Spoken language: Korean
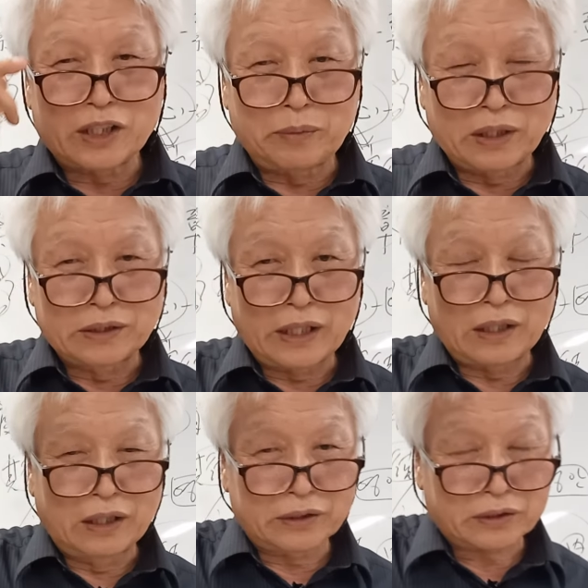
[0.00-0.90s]
지금 현재
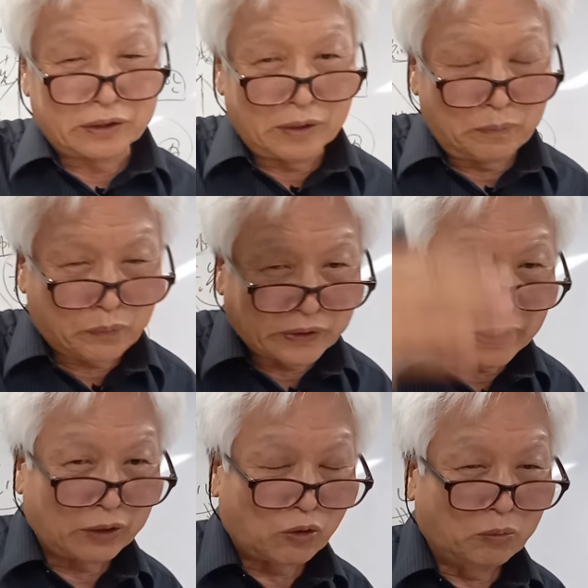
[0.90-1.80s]
어떤
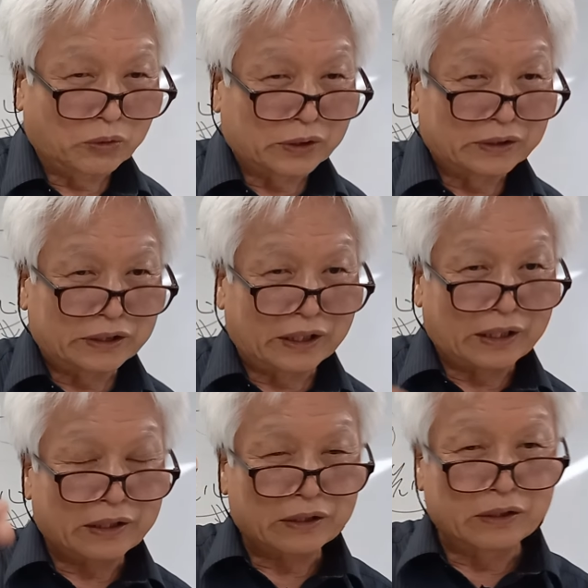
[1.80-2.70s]
분야의 공부든지,
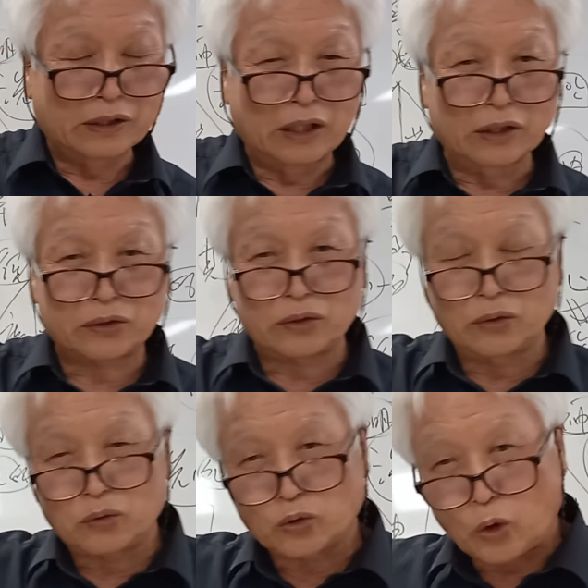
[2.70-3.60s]
그건
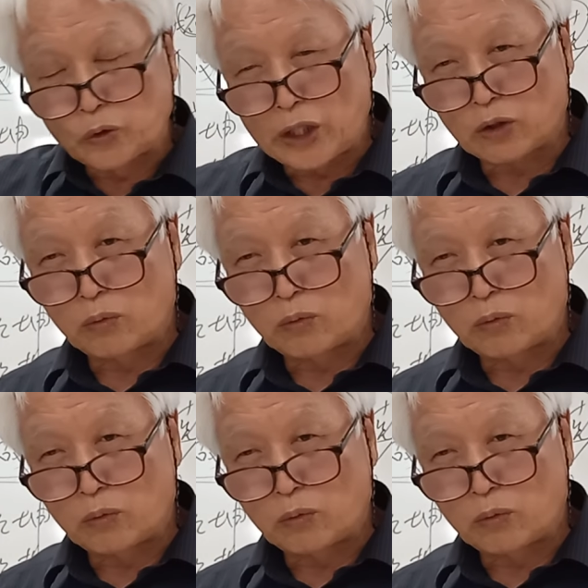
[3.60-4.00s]
어떤 또 종교의